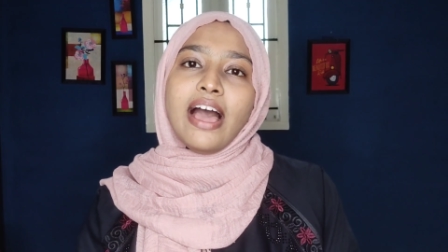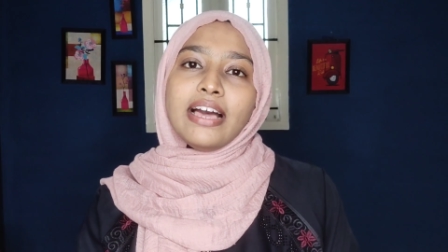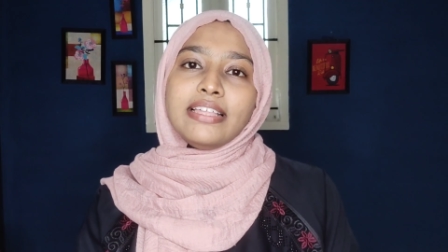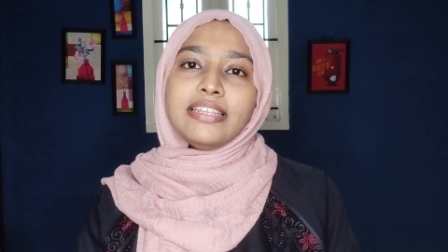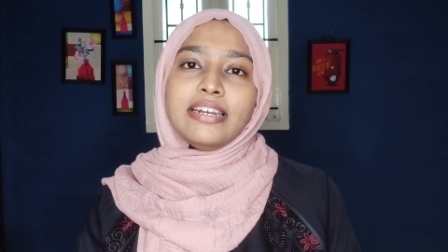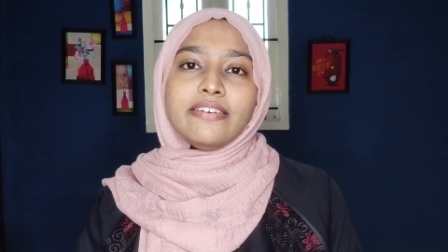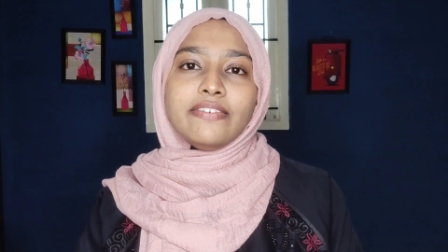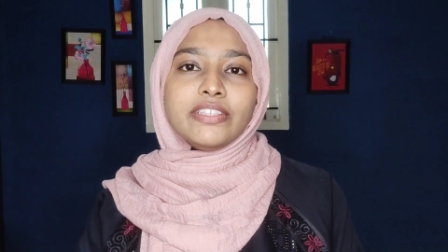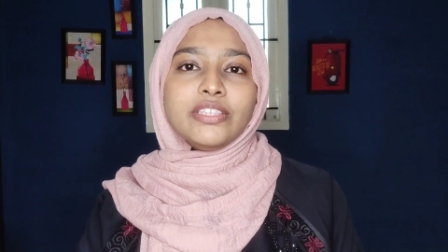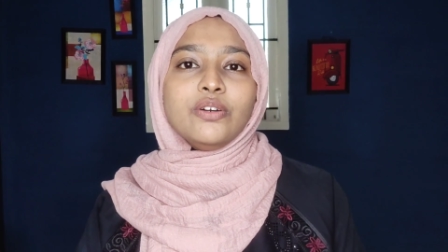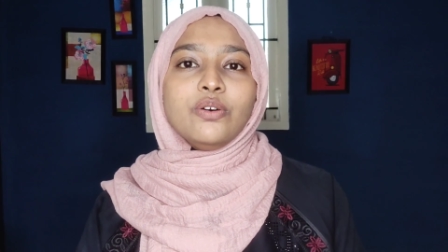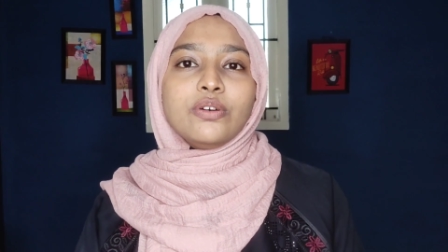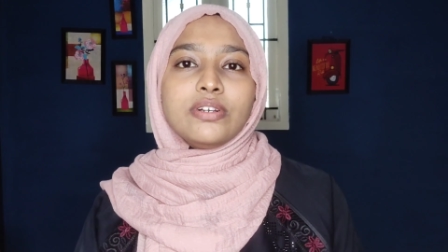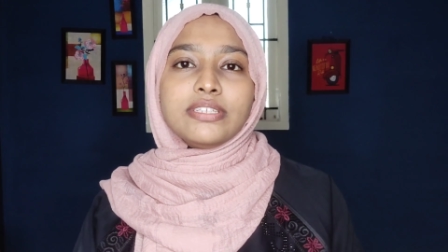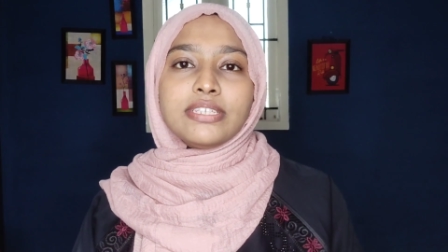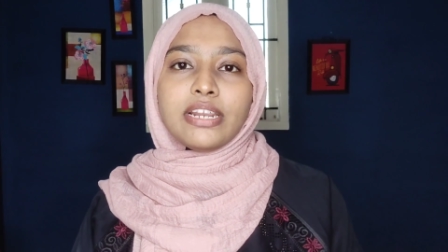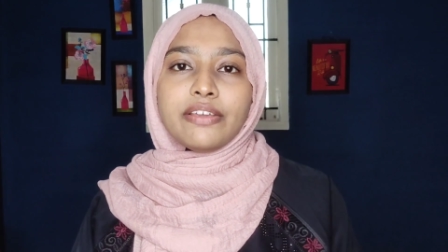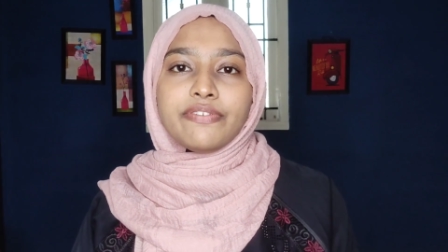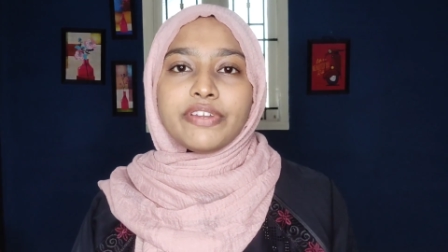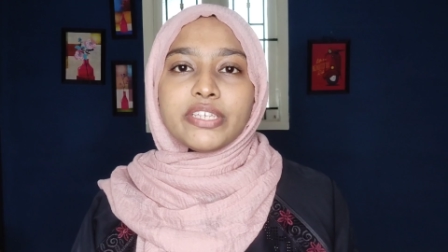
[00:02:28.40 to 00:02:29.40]
அதில் வந்து
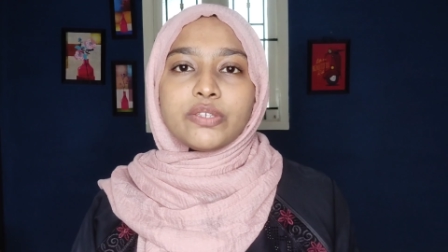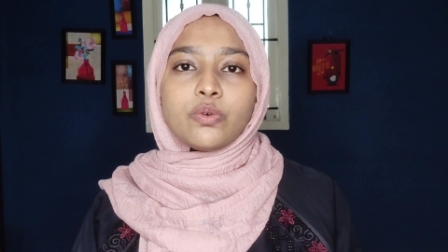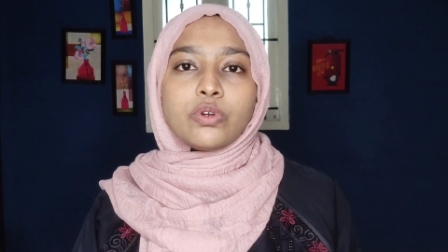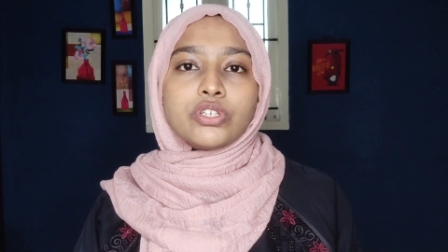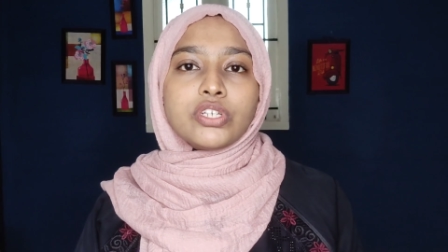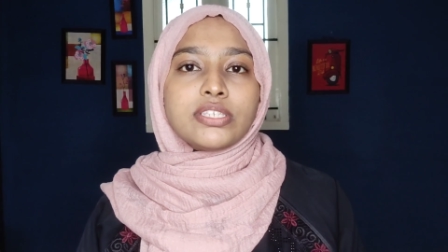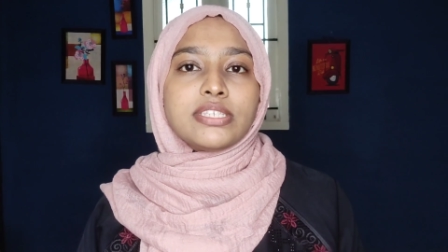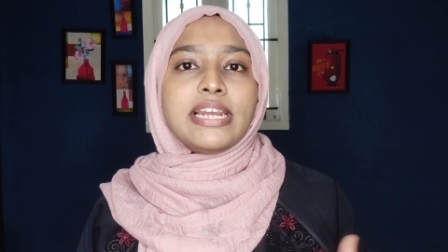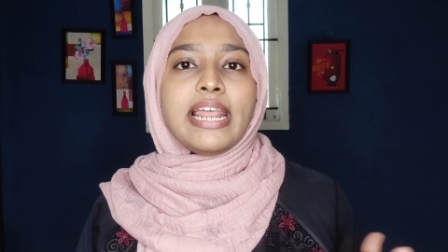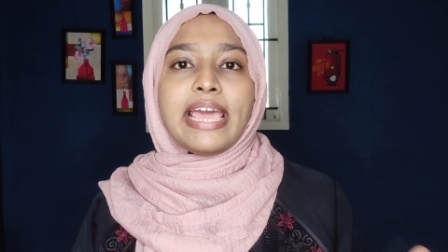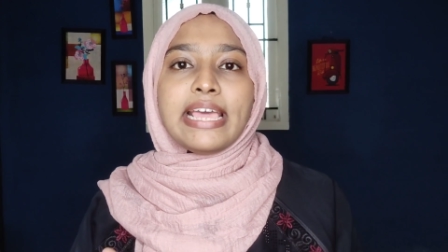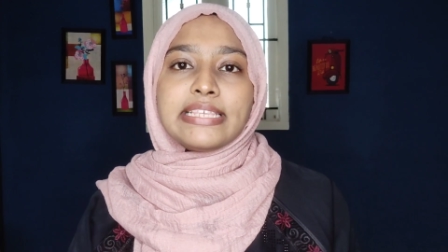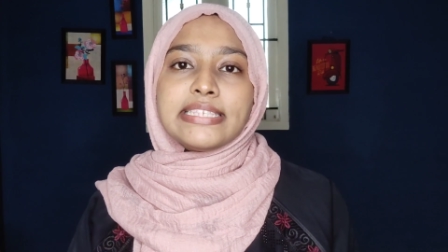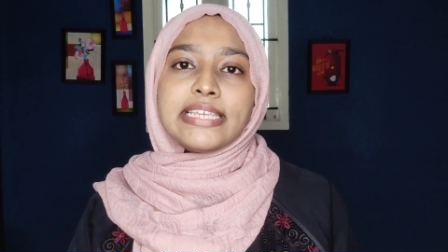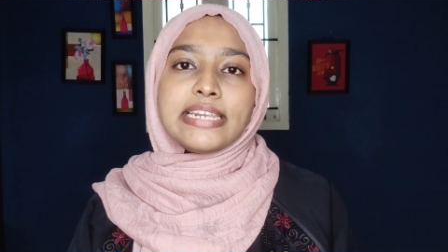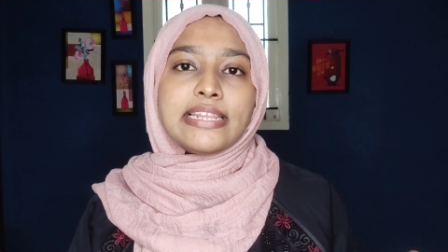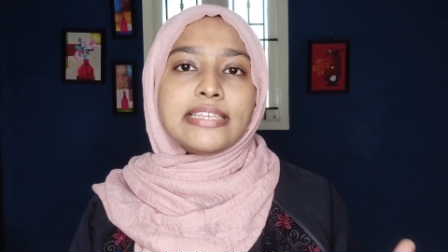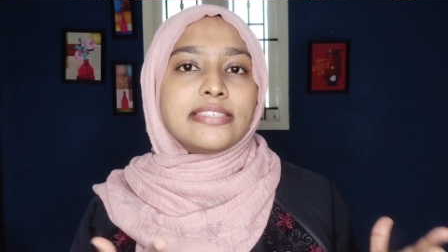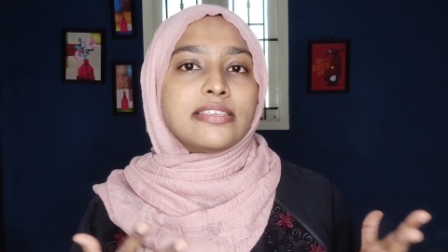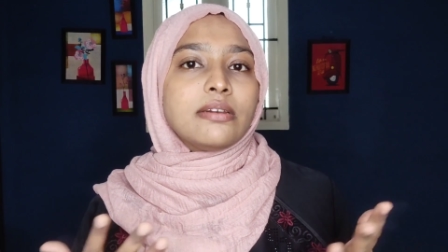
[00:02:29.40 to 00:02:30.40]
ஒரு சில ஃபேஸ் வாஷஸில்
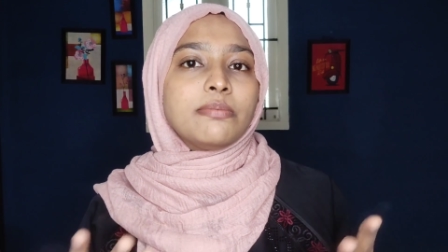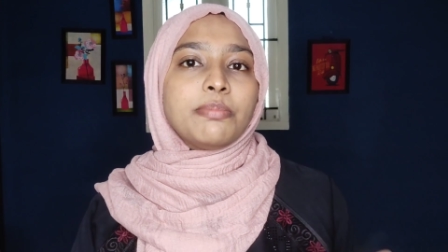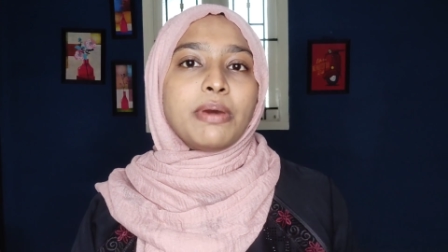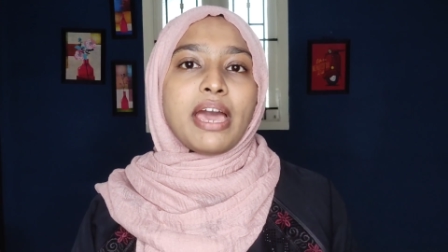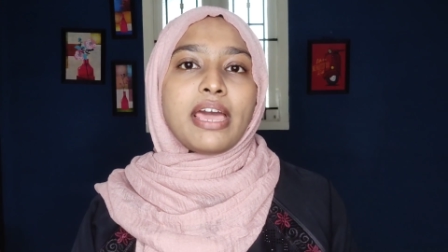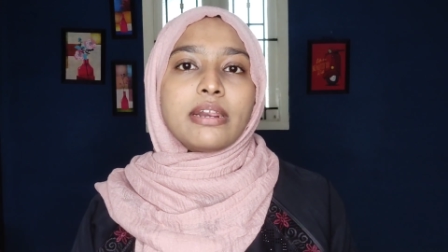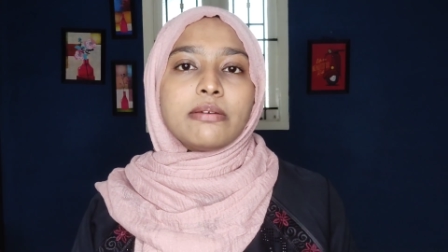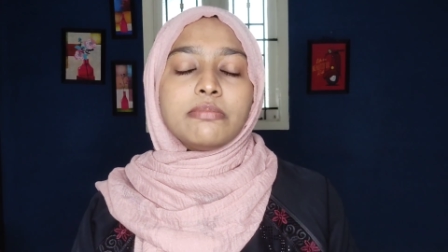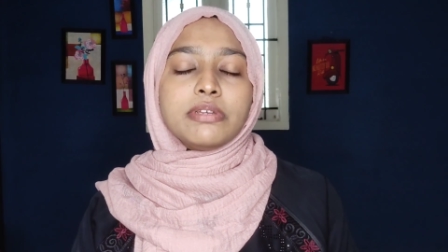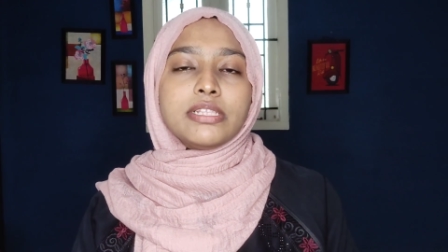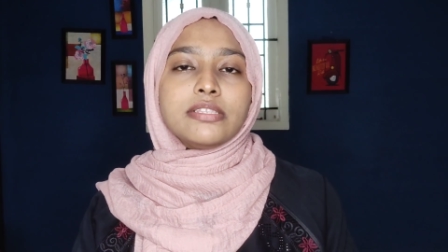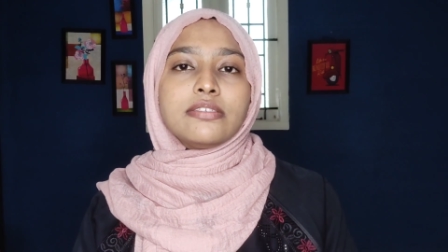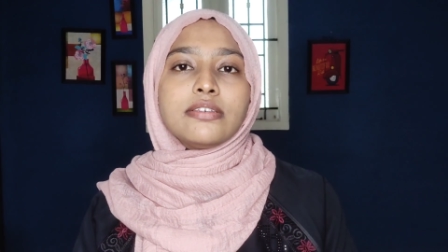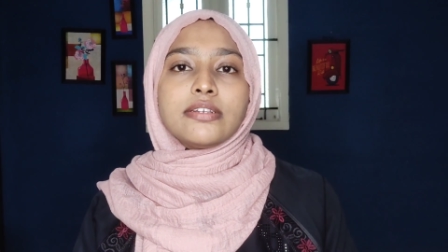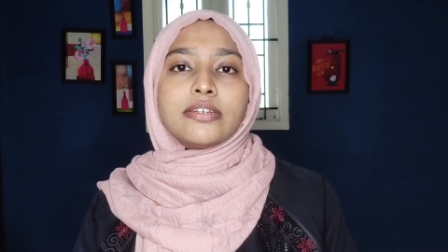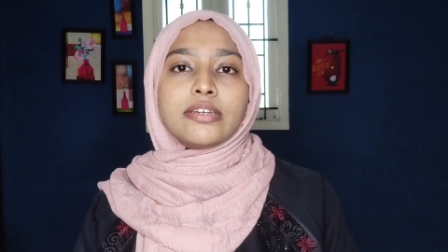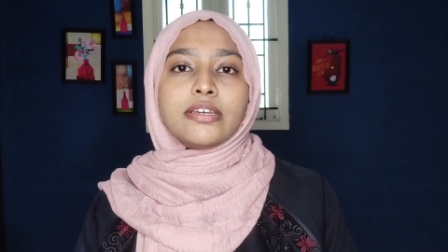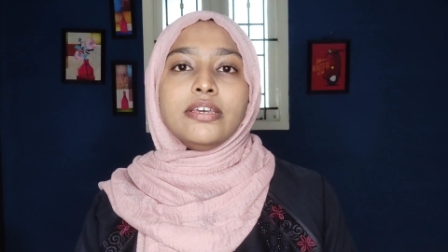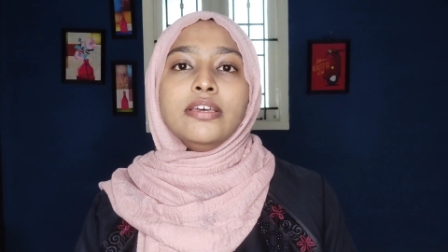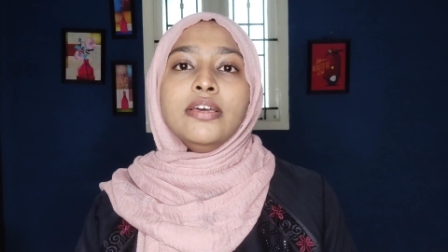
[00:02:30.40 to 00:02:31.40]
எஸ்எல்எஸ் அண்ட் பேரபன்ஸ்
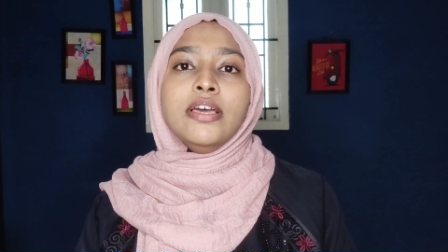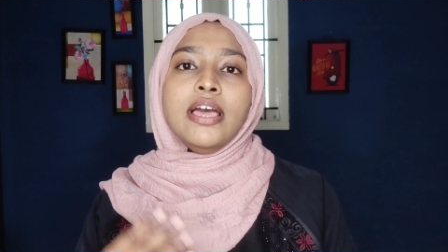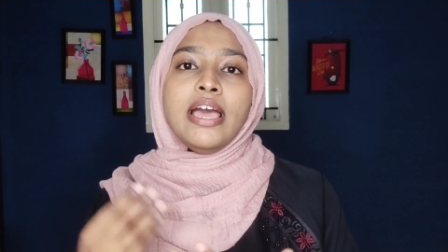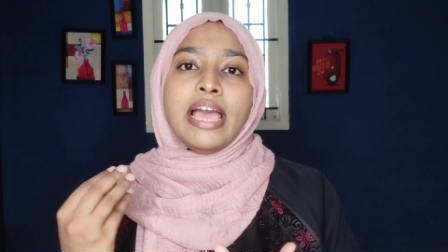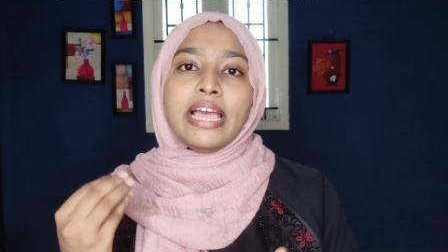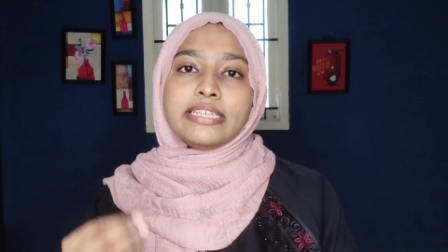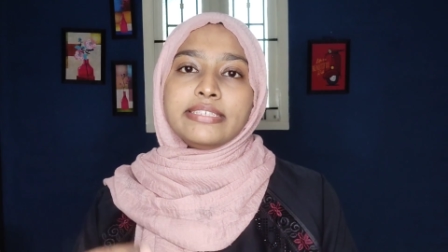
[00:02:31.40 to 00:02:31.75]
இருக்குது